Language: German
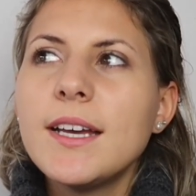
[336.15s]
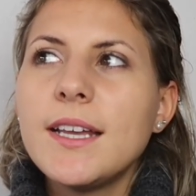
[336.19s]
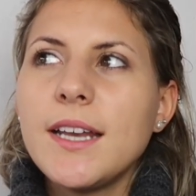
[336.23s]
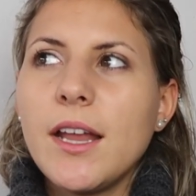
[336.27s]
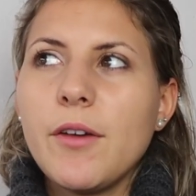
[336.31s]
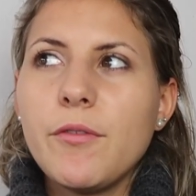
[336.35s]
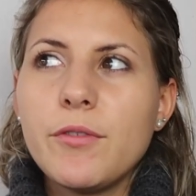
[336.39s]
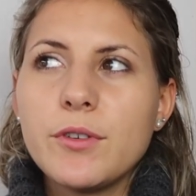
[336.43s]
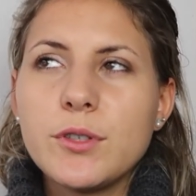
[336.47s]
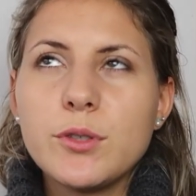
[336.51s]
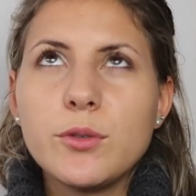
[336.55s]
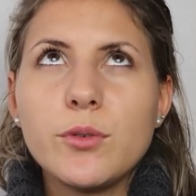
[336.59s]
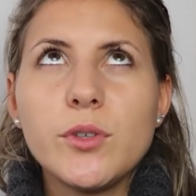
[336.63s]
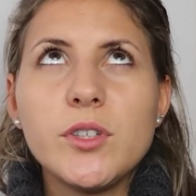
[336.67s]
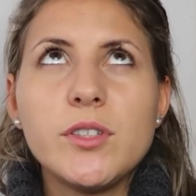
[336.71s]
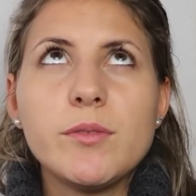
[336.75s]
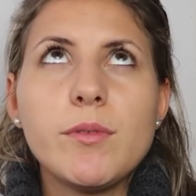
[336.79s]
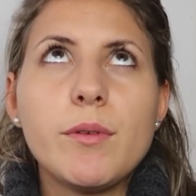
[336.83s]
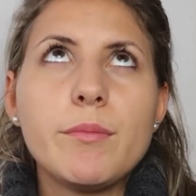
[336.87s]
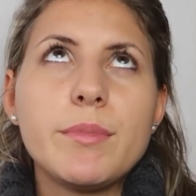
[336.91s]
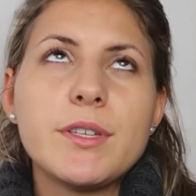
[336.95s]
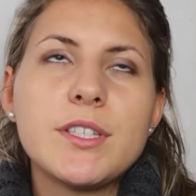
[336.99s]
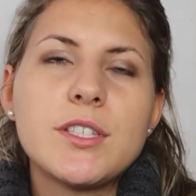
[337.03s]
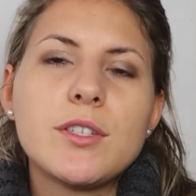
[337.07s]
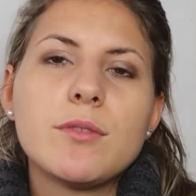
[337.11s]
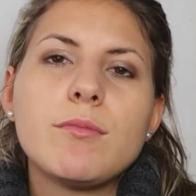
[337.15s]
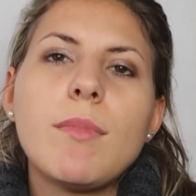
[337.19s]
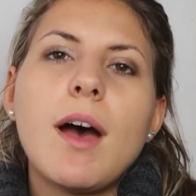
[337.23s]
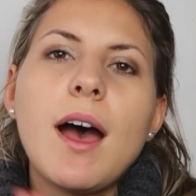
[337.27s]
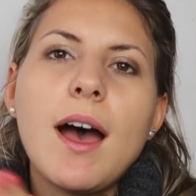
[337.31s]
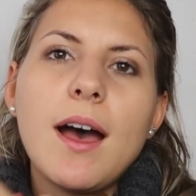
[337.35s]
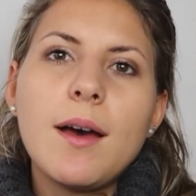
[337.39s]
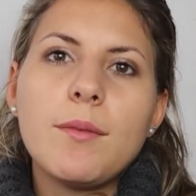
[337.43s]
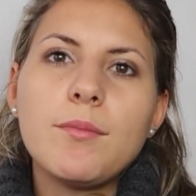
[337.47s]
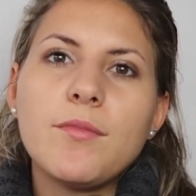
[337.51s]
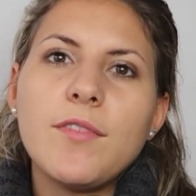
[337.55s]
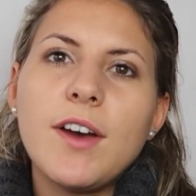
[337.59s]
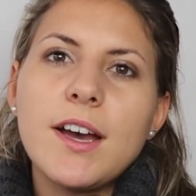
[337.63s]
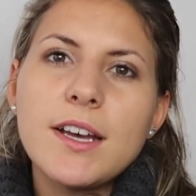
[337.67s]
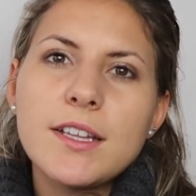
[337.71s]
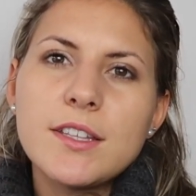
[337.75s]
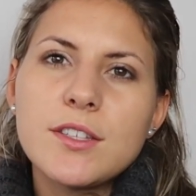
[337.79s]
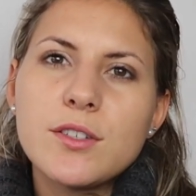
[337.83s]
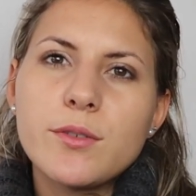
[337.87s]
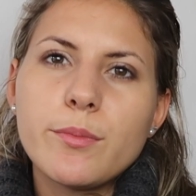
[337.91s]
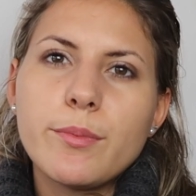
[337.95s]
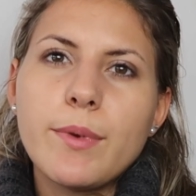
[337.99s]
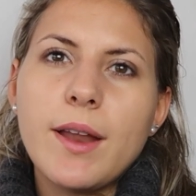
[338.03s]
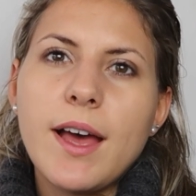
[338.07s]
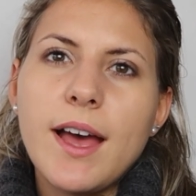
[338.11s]
dann versuche ich immer bis zum Abend wach
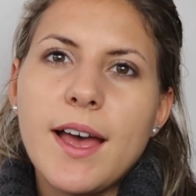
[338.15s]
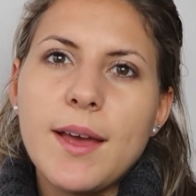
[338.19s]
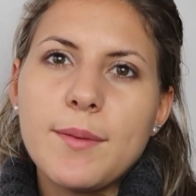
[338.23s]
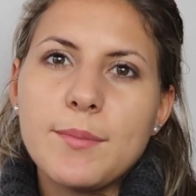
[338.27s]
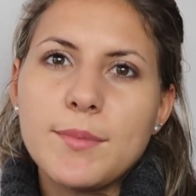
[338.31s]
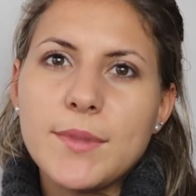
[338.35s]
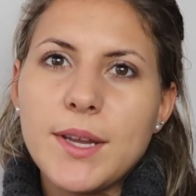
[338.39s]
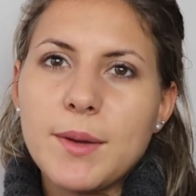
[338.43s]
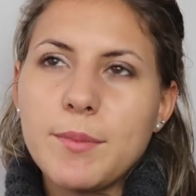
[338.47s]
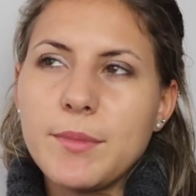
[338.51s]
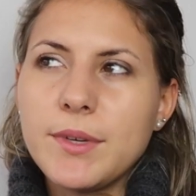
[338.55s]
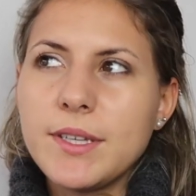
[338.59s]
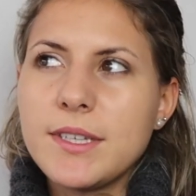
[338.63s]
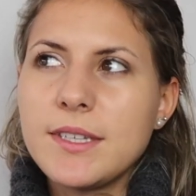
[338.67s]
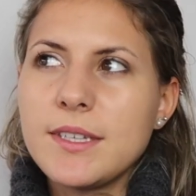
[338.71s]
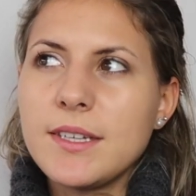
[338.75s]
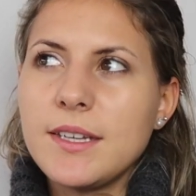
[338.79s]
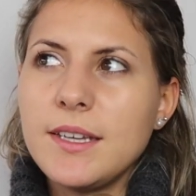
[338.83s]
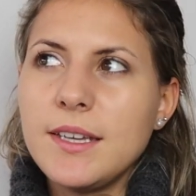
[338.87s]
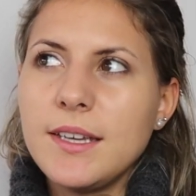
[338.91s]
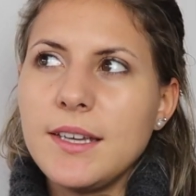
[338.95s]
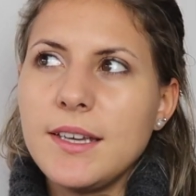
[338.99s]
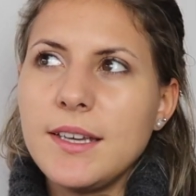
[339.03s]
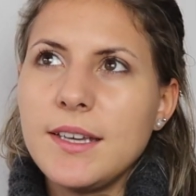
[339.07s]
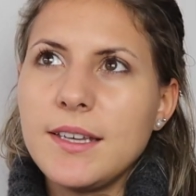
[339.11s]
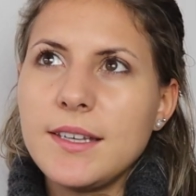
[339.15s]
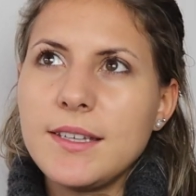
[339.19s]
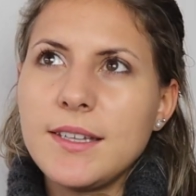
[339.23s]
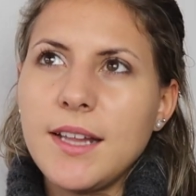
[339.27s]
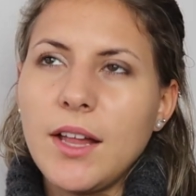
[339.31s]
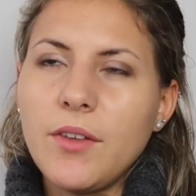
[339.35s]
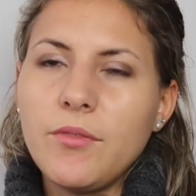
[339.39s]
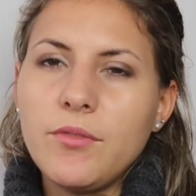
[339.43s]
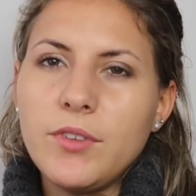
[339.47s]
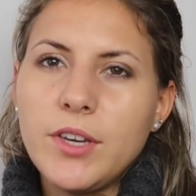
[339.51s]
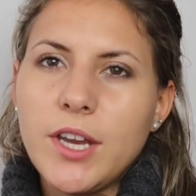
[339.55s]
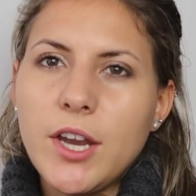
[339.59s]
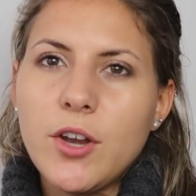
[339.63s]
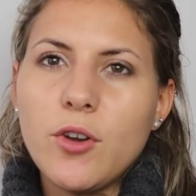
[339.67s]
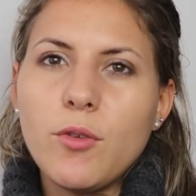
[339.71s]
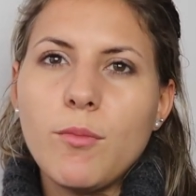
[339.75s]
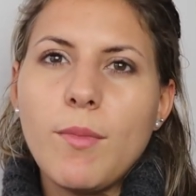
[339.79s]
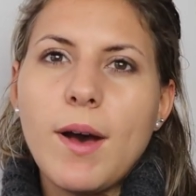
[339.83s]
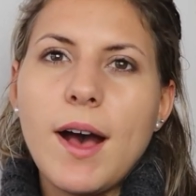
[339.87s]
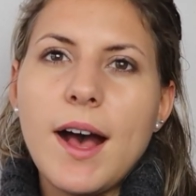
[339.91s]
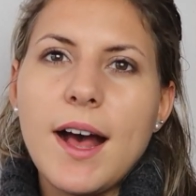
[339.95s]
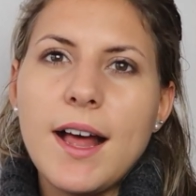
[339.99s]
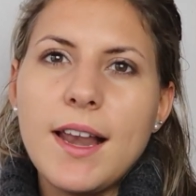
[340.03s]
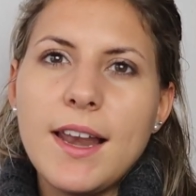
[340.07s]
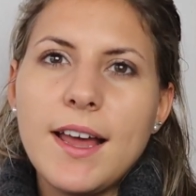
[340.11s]
zu bleiben, damit ich dann wieder
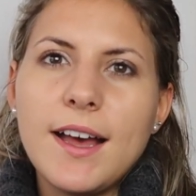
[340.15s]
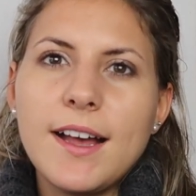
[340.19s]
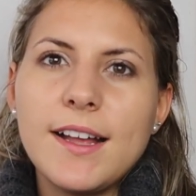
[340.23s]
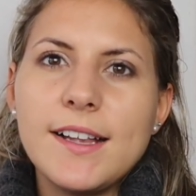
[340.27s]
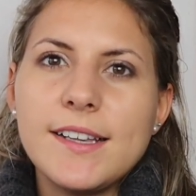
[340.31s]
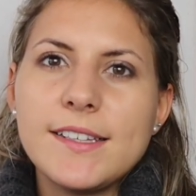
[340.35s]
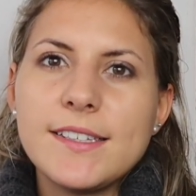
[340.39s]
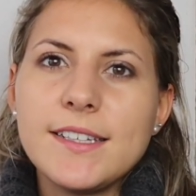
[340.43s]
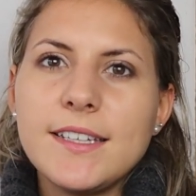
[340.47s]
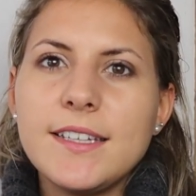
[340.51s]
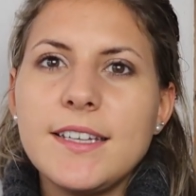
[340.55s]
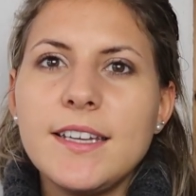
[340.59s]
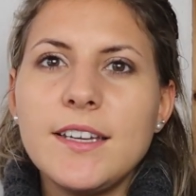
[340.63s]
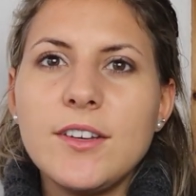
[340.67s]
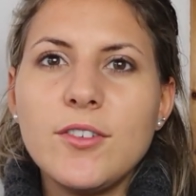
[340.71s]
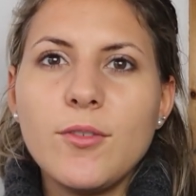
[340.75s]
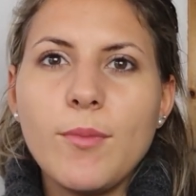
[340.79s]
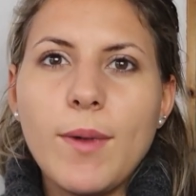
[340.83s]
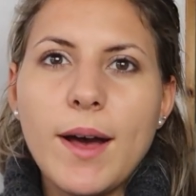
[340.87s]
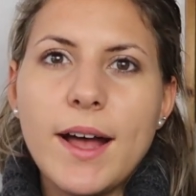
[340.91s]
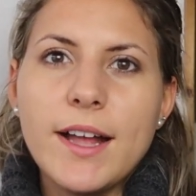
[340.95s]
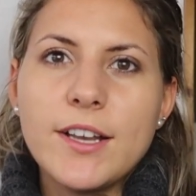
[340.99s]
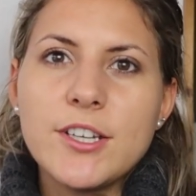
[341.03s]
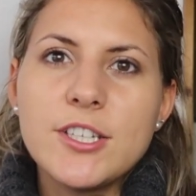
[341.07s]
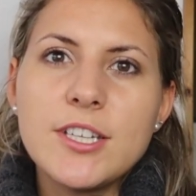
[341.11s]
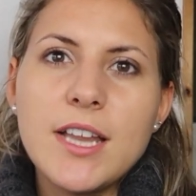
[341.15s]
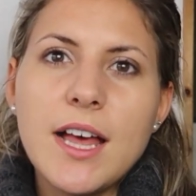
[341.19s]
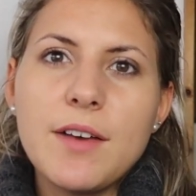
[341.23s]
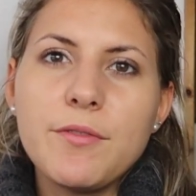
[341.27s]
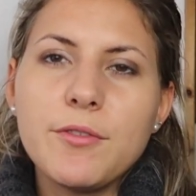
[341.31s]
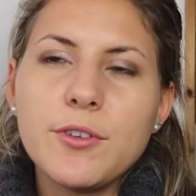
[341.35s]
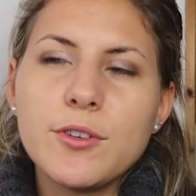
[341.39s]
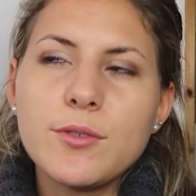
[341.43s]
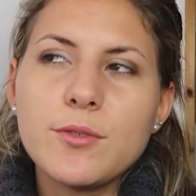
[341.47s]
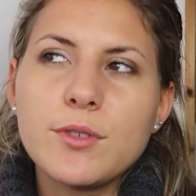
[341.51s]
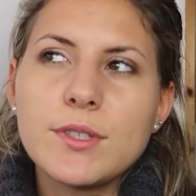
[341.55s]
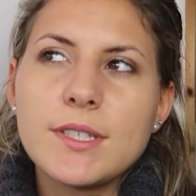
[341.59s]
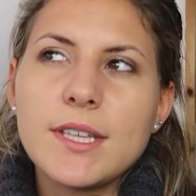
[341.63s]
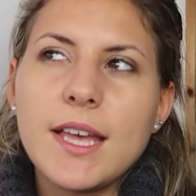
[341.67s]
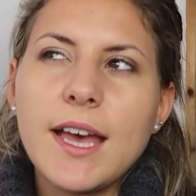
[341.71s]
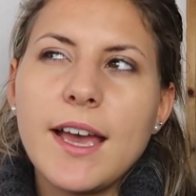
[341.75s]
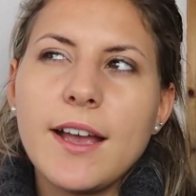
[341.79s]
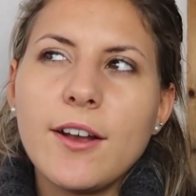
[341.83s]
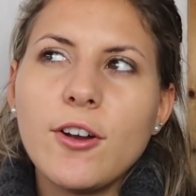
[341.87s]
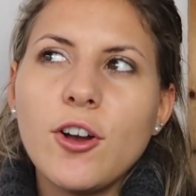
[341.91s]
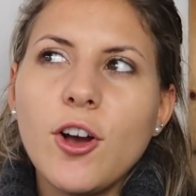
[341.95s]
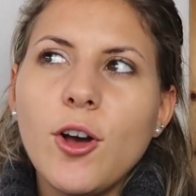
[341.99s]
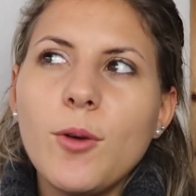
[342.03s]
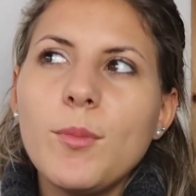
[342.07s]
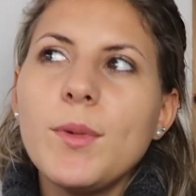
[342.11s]
normal halt in den normalen Schlafrhythmus
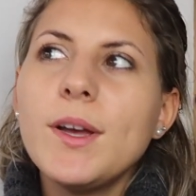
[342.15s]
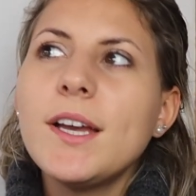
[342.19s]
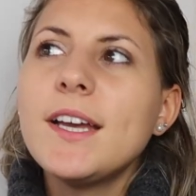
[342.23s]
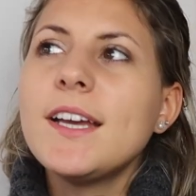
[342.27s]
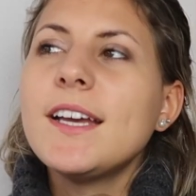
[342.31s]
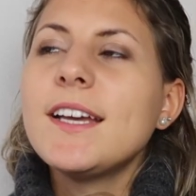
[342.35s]
reinkomme.